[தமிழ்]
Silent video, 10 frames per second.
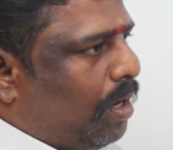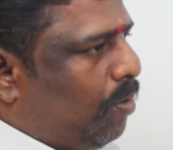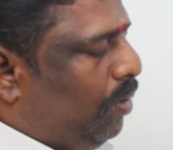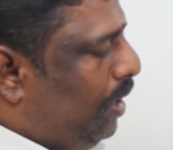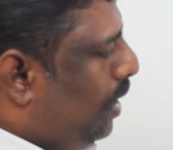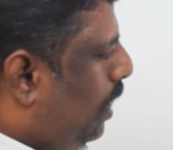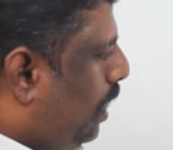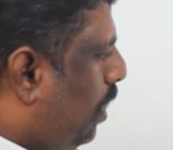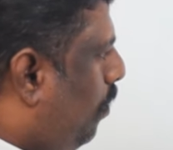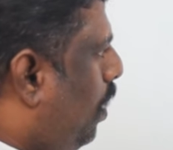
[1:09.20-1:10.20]
இயக்கக்கூடிய
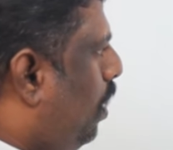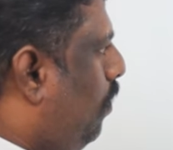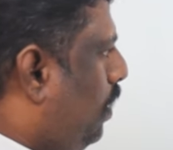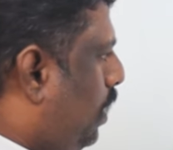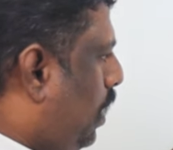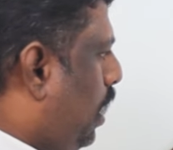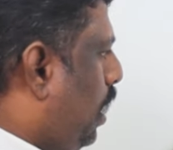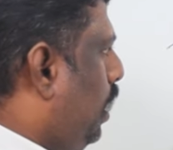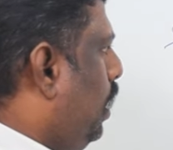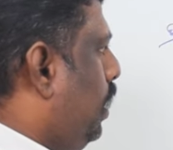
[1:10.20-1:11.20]
கிரகமாக
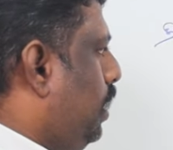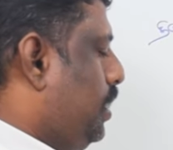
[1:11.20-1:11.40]
வந்ததால் இந்த